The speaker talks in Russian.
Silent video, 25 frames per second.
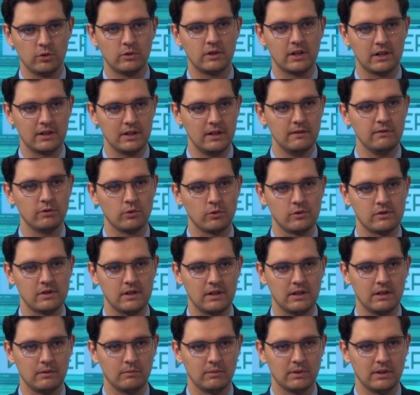
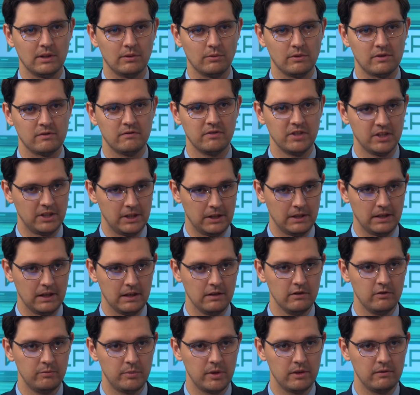коронавируса она была у нас
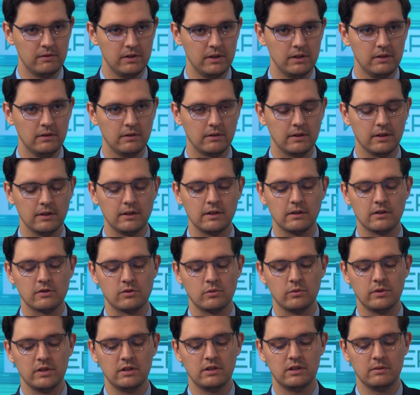внедрена впервые, да, когда
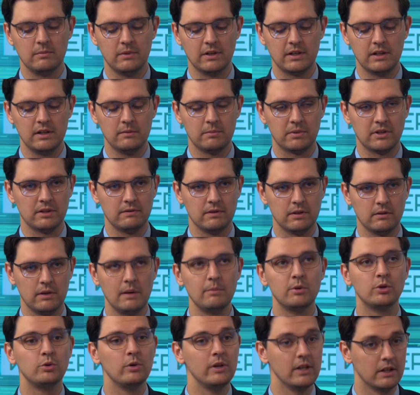студенты могли подавать,
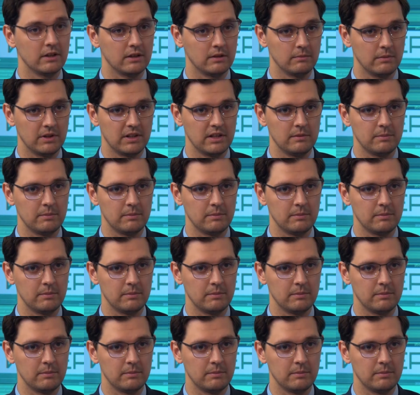абитуриенты могли